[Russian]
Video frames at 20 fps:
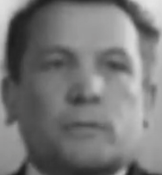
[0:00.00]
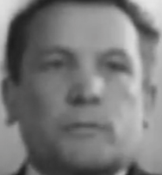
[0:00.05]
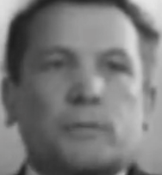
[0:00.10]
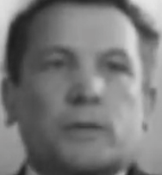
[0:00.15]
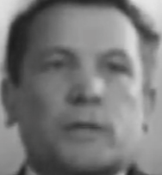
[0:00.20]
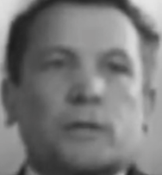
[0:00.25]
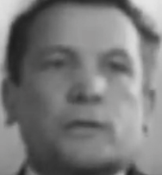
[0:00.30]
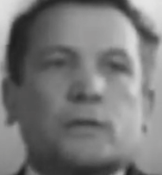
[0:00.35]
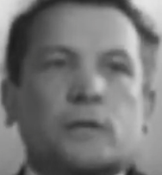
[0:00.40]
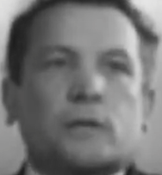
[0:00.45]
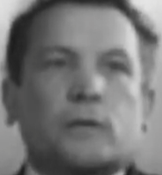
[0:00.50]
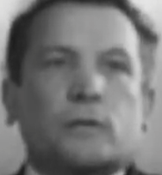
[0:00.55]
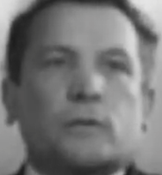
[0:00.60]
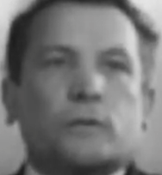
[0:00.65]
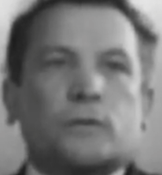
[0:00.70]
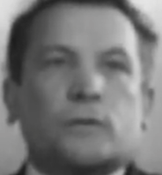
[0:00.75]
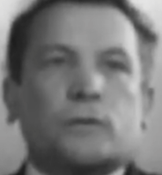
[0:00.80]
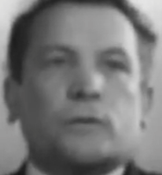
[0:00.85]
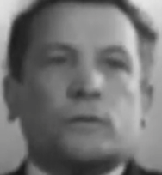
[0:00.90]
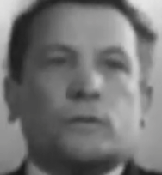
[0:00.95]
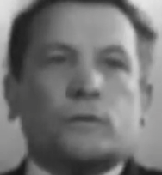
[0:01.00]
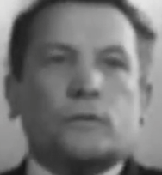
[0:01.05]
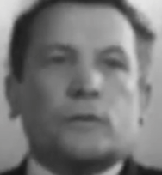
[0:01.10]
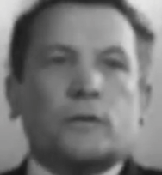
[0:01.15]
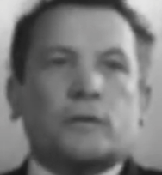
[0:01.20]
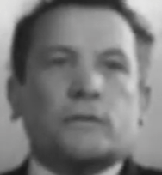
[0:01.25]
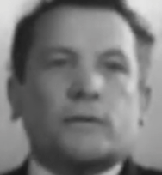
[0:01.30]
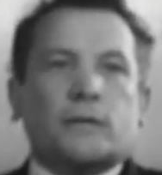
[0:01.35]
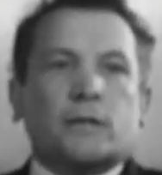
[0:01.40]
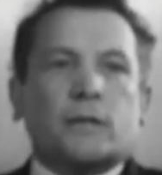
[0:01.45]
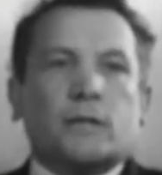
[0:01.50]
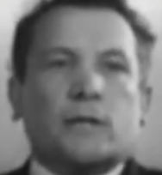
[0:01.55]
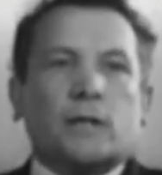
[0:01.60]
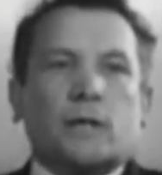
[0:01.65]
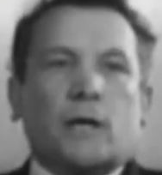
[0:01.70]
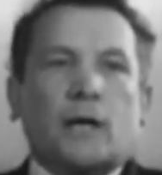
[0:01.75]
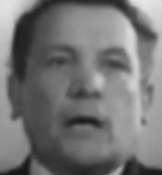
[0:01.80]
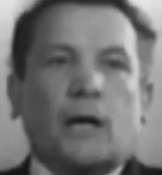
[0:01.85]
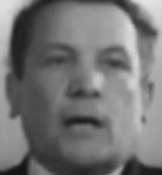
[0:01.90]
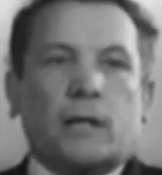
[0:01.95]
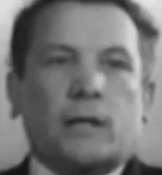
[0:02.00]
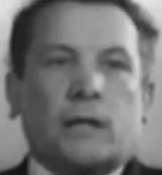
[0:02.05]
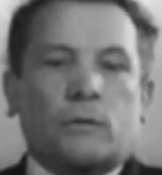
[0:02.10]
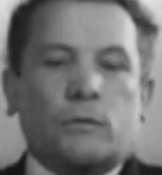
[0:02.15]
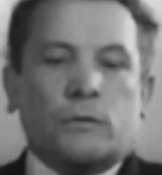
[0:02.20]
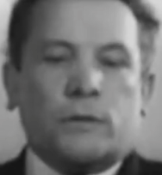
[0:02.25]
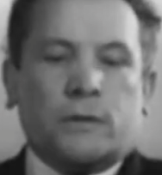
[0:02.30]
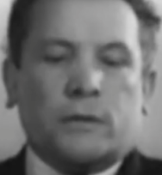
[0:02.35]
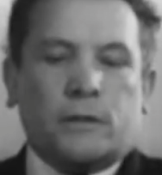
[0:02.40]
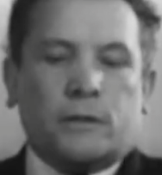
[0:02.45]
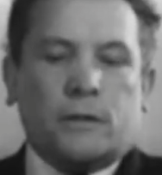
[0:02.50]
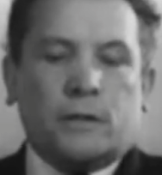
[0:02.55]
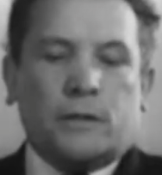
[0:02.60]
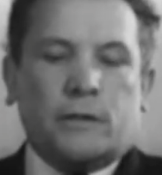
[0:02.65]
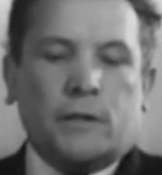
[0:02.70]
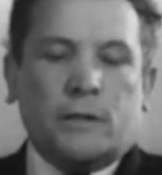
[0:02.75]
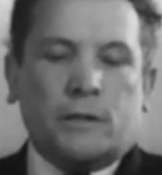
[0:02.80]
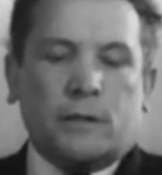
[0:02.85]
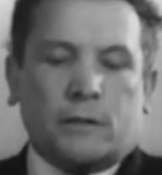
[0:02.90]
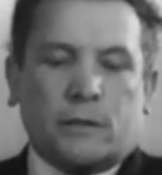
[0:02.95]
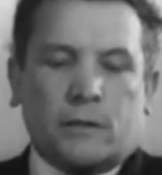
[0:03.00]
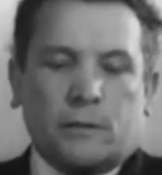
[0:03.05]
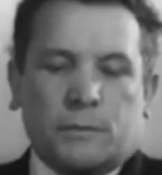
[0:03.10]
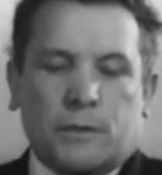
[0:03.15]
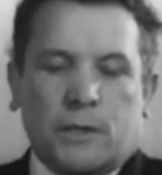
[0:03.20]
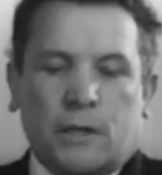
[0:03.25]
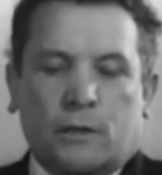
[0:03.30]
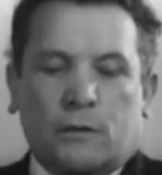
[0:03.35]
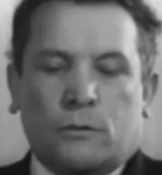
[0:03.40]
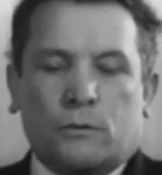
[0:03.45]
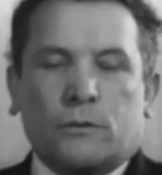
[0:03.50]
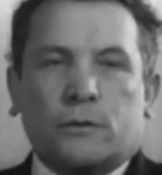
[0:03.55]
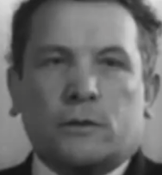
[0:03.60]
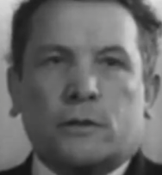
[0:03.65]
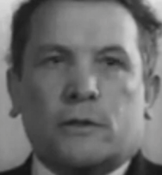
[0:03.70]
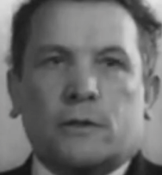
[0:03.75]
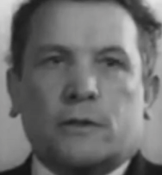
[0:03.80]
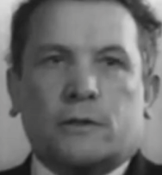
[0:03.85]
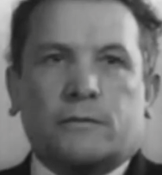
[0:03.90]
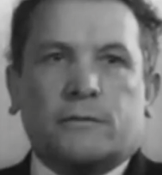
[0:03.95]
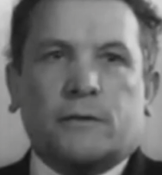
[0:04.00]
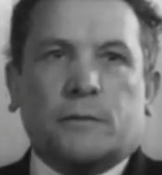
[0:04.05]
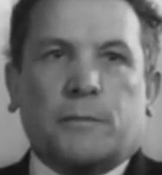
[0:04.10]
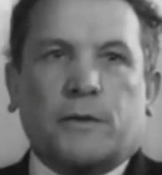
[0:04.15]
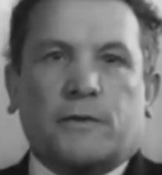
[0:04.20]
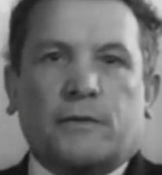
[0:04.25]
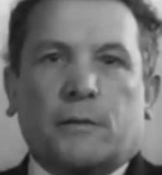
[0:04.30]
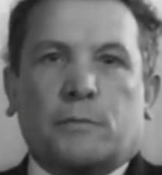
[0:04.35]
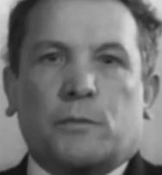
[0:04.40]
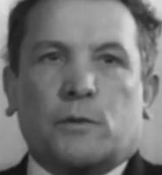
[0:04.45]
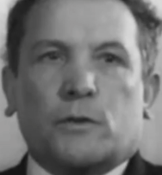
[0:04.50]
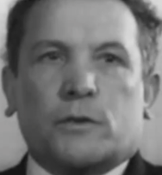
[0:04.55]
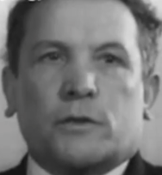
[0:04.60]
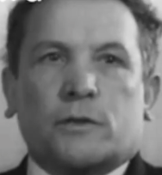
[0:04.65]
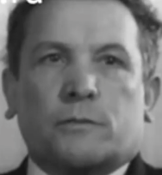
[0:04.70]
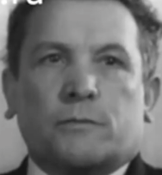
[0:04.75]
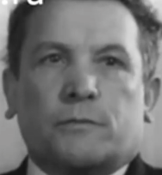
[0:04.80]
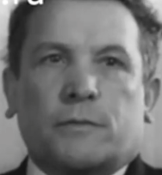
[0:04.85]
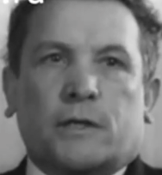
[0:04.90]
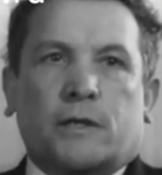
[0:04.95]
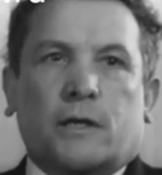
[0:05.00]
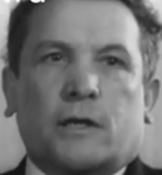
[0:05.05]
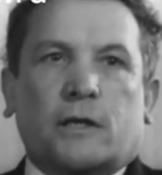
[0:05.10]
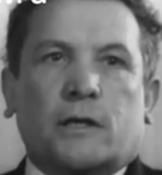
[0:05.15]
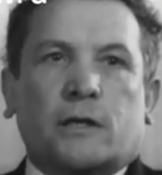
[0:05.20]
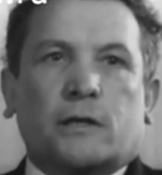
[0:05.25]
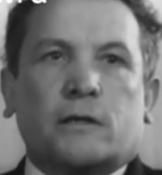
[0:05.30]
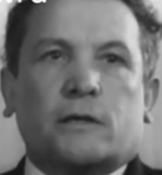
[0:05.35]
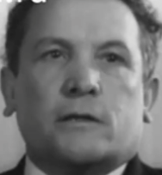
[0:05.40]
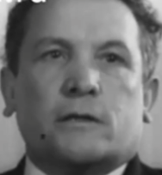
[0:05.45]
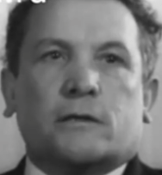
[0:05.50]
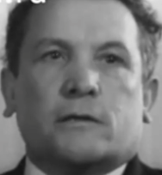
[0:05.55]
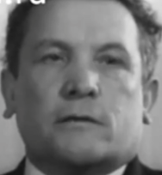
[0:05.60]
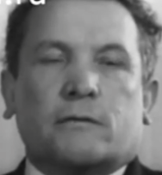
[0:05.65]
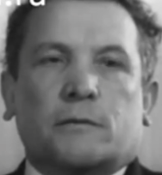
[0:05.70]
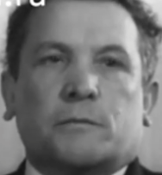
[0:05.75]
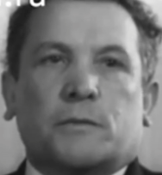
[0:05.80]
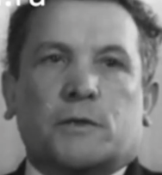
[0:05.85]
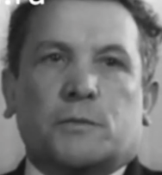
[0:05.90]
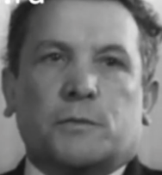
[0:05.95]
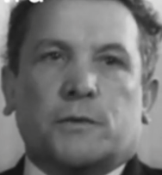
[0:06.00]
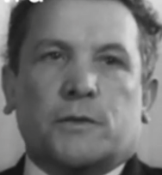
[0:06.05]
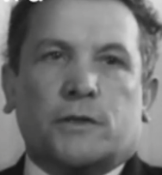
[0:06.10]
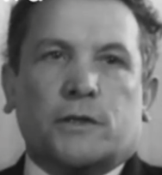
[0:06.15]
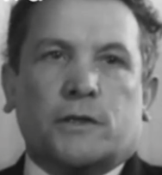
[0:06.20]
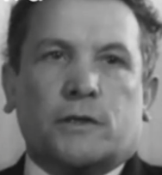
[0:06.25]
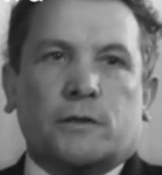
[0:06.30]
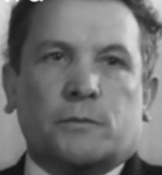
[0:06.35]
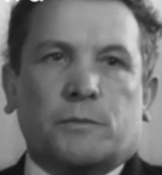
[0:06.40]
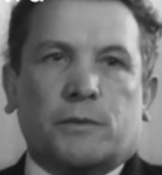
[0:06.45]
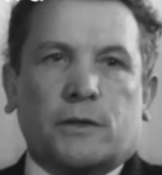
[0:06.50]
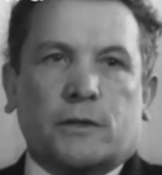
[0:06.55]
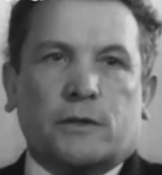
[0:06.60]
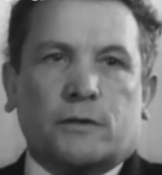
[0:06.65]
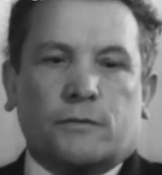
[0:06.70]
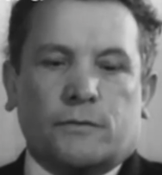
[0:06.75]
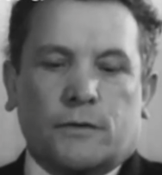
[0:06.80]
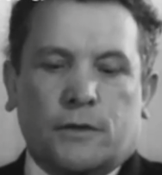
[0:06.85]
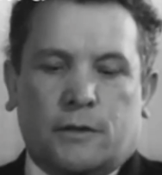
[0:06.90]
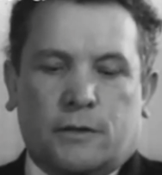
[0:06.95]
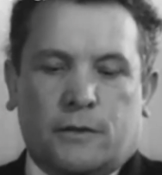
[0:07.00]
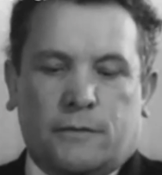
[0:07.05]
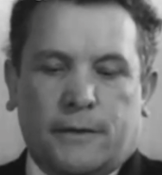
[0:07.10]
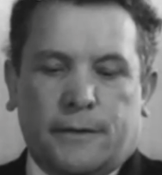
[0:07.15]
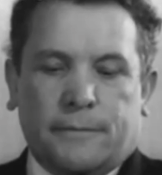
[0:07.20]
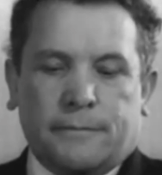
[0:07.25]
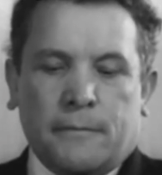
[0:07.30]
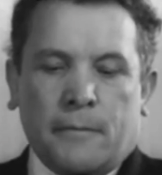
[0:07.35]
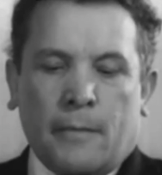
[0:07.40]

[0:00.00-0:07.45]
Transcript: был заключен договор о научно-техническом сотрудничестве по вопросам метрологического обеспечения производства.